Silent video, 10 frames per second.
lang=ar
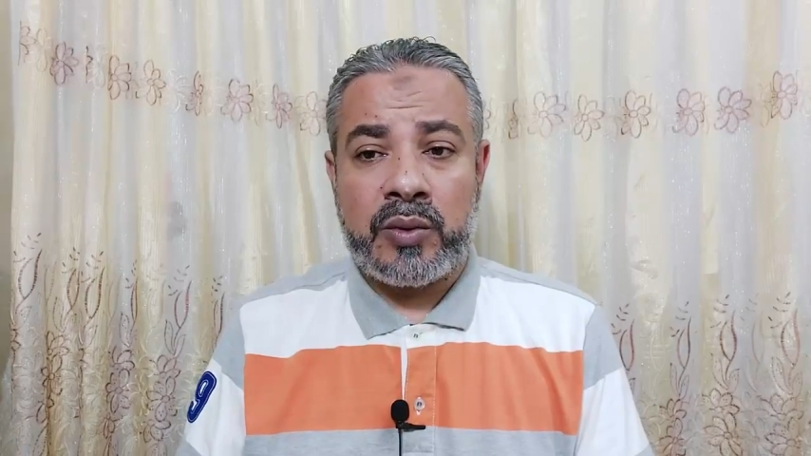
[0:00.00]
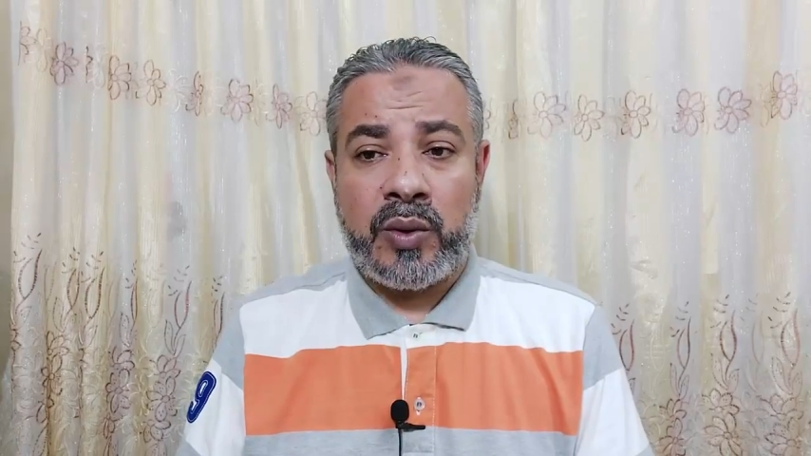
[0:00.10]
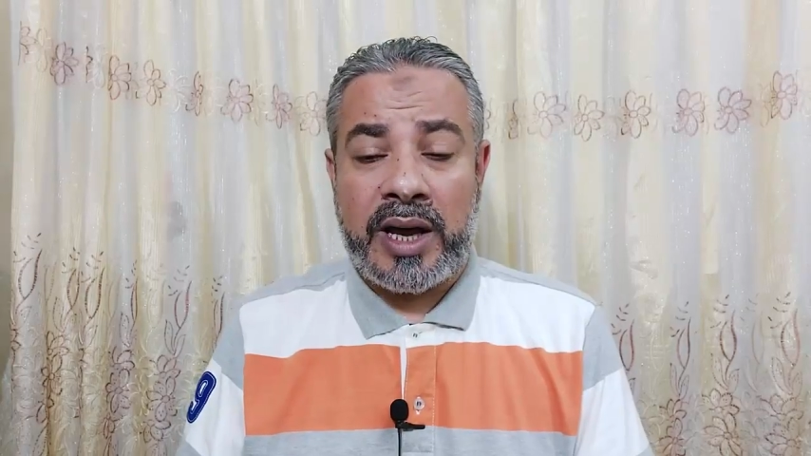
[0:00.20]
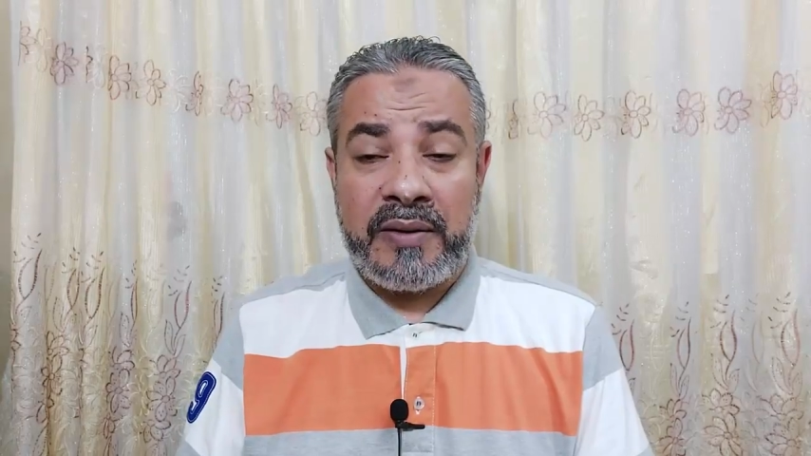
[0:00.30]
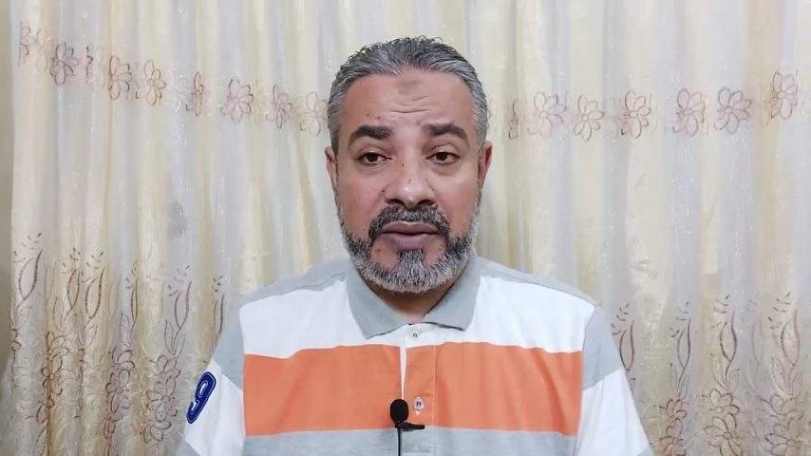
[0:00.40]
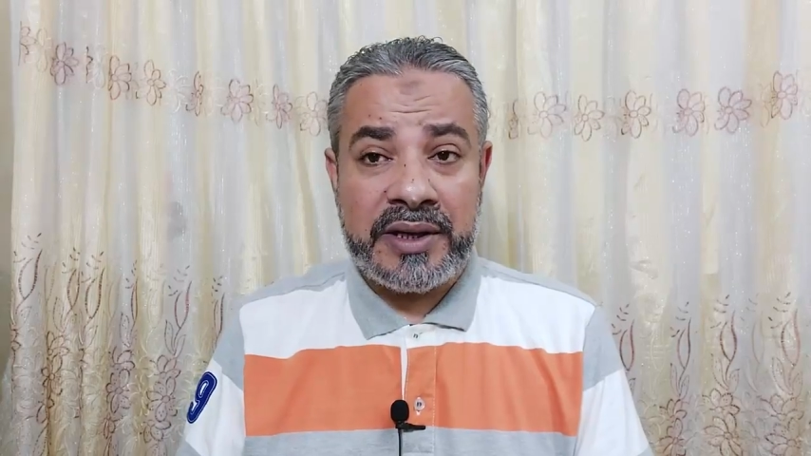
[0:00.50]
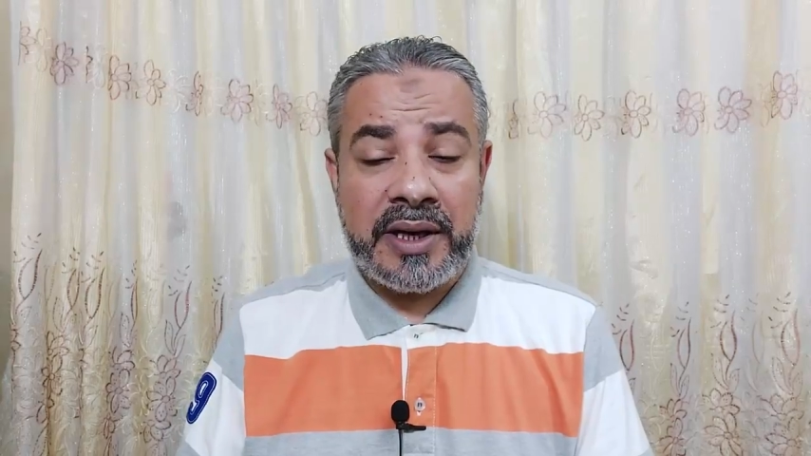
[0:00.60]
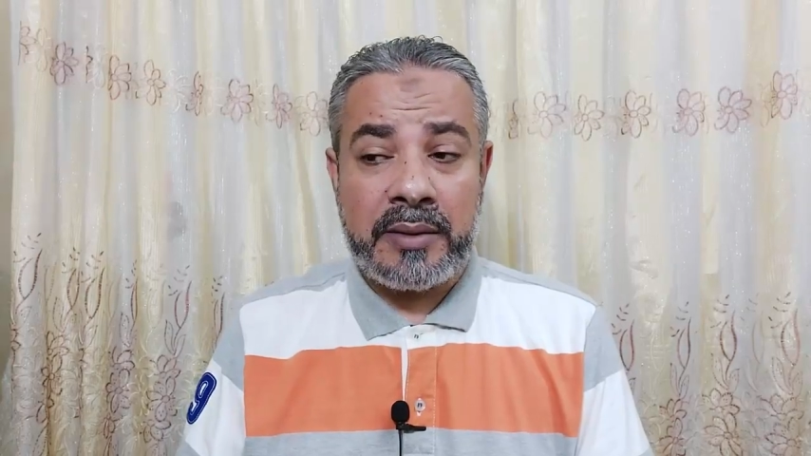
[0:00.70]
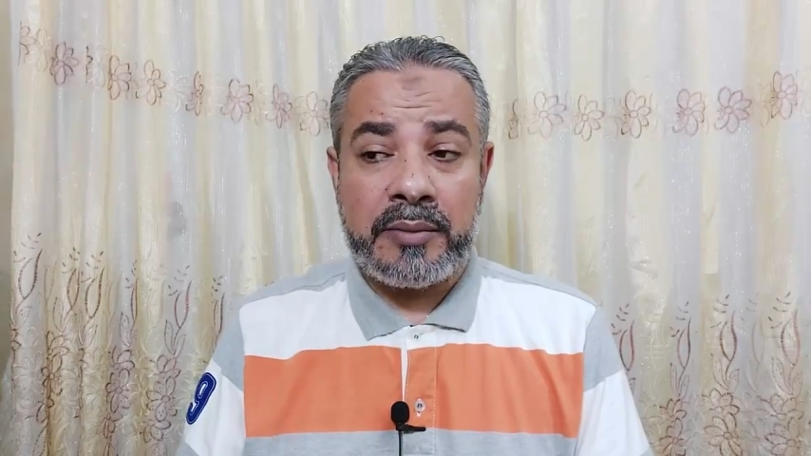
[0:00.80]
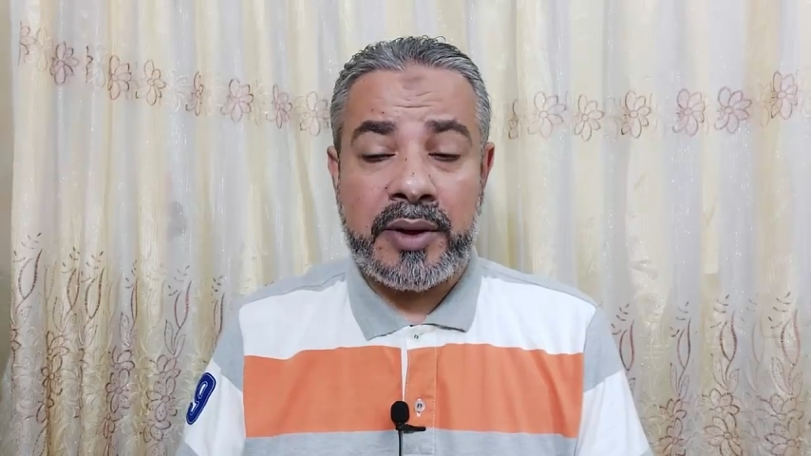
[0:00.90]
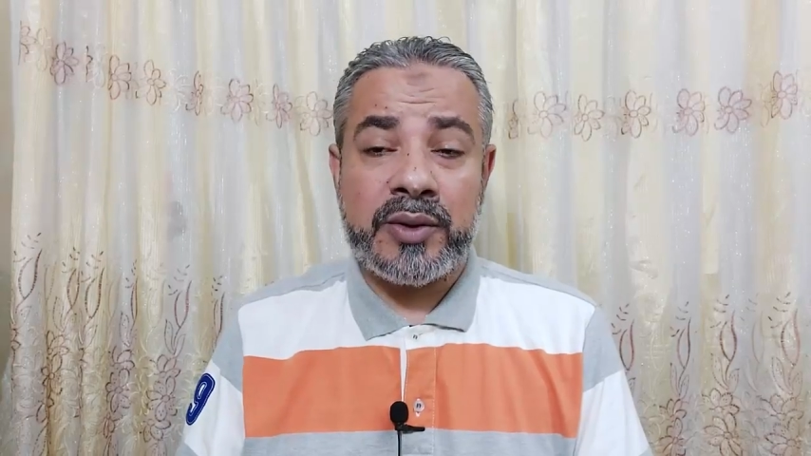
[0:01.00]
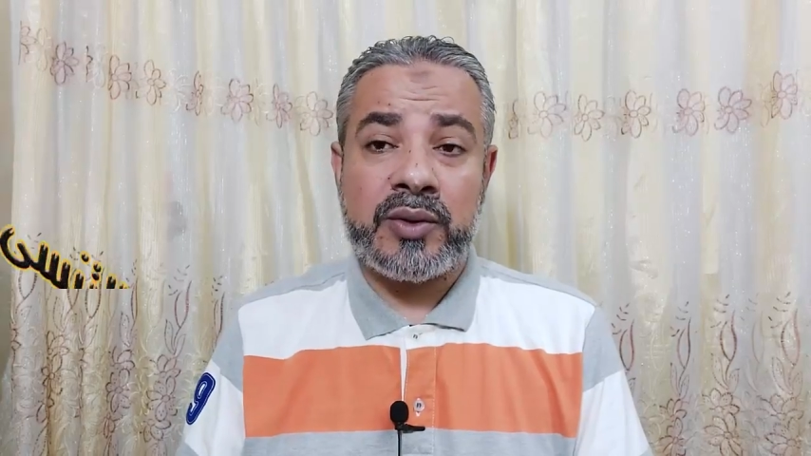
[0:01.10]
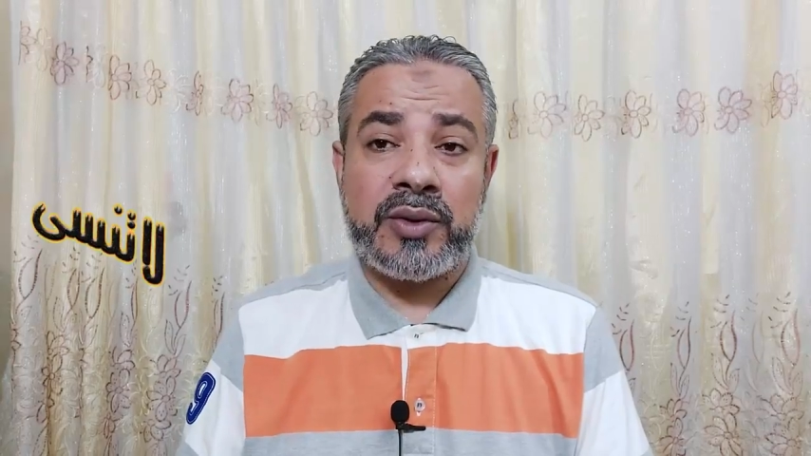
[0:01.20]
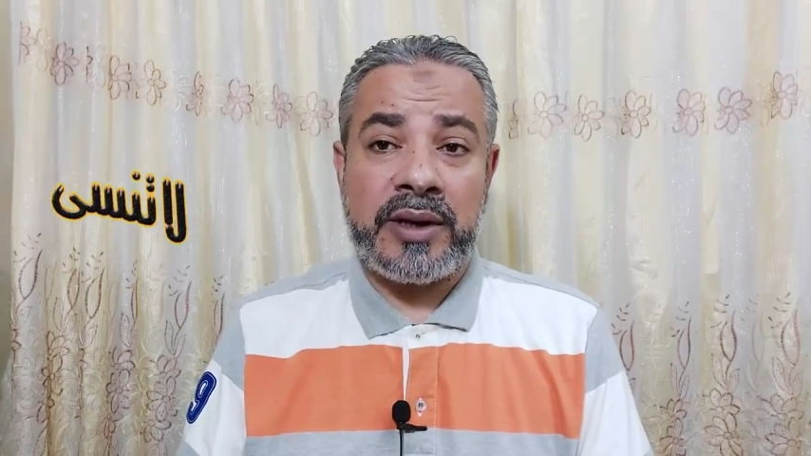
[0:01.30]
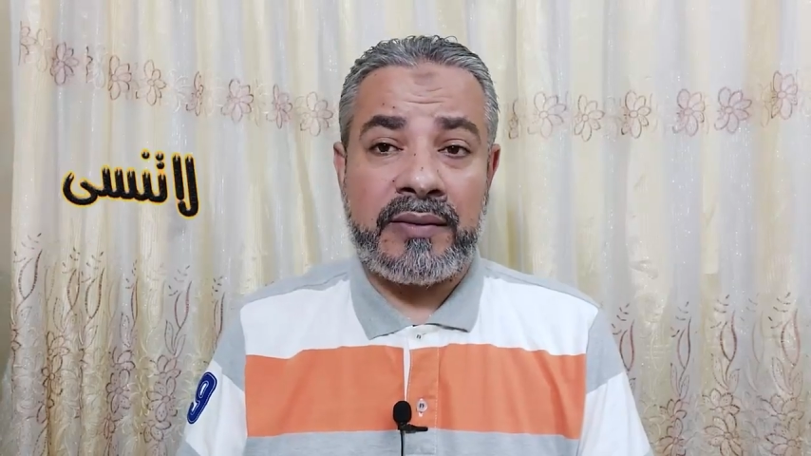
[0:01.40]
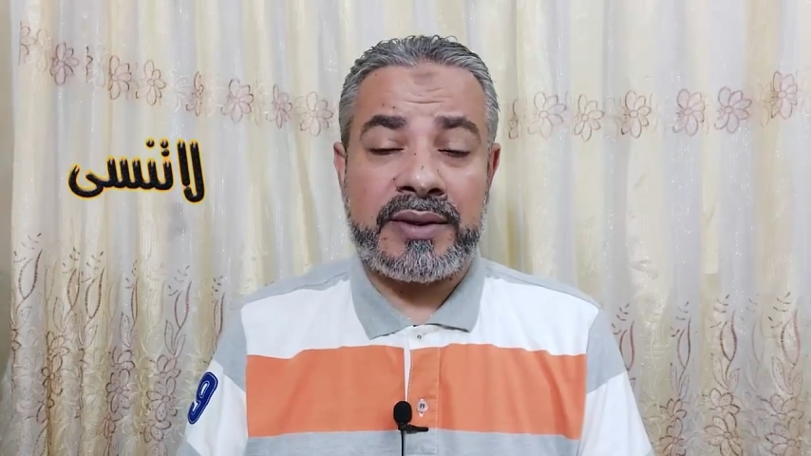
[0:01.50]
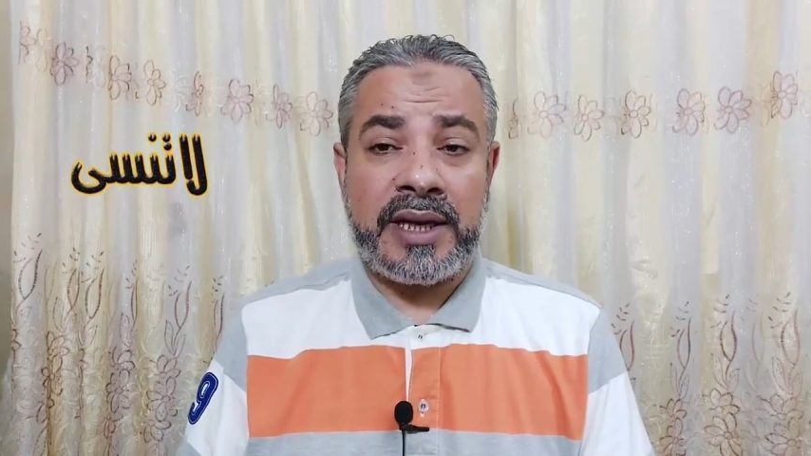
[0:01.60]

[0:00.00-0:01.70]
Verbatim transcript: وعلى فكرة برضو نفس